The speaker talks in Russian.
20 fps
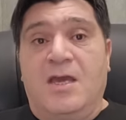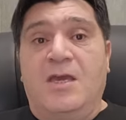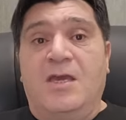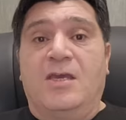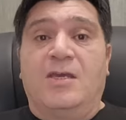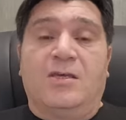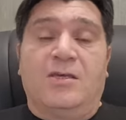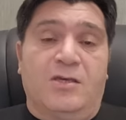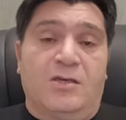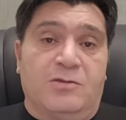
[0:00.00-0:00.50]

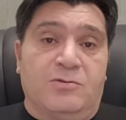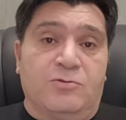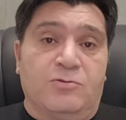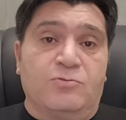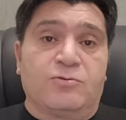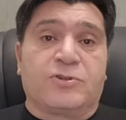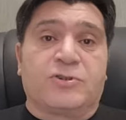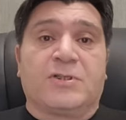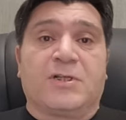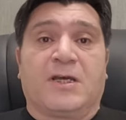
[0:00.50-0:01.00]
И
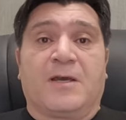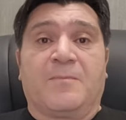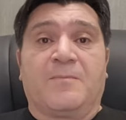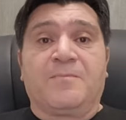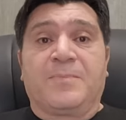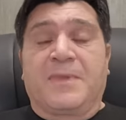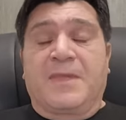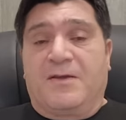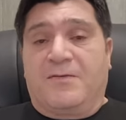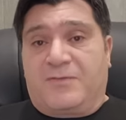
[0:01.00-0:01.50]
нужно
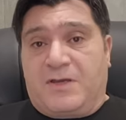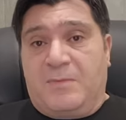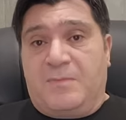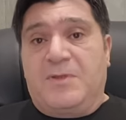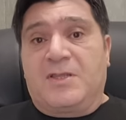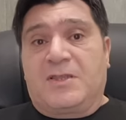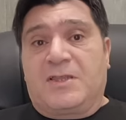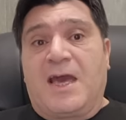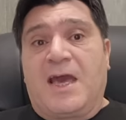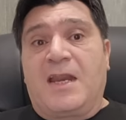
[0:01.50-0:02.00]
в
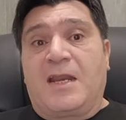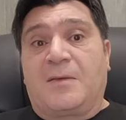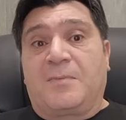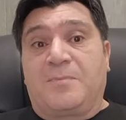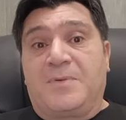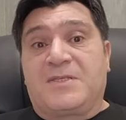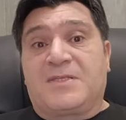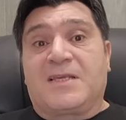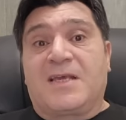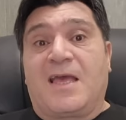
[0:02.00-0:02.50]
комментариях
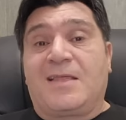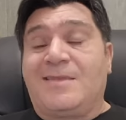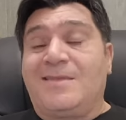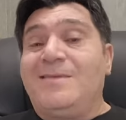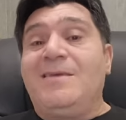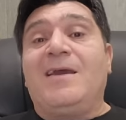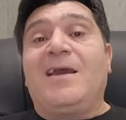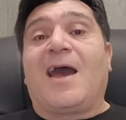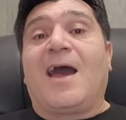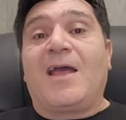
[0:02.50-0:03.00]
писать
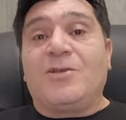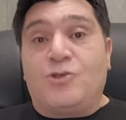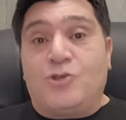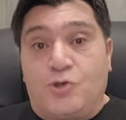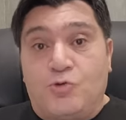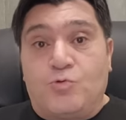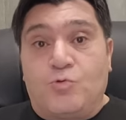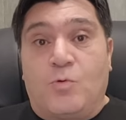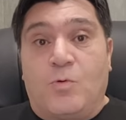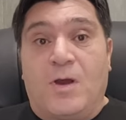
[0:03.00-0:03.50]
«не
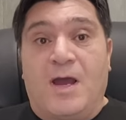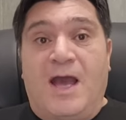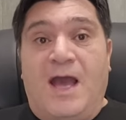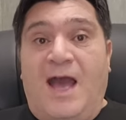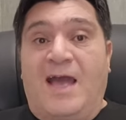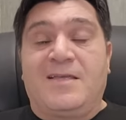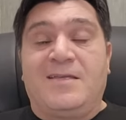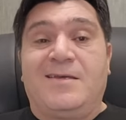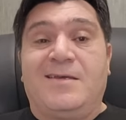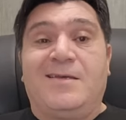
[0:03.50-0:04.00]
хочу»,
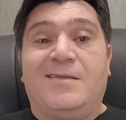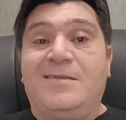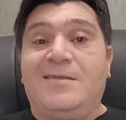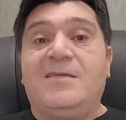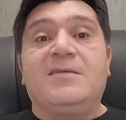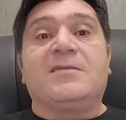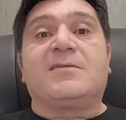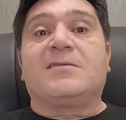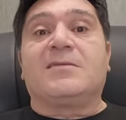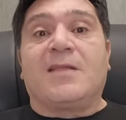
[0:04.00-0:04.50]
они
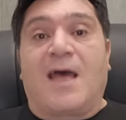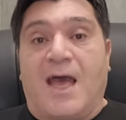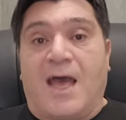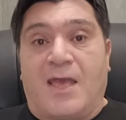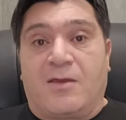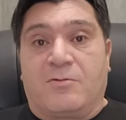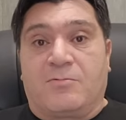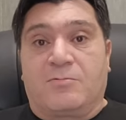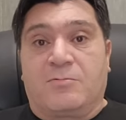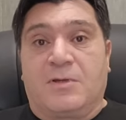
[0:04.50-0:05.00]
не
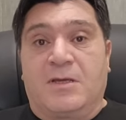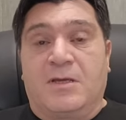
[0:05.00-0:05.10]
знаю.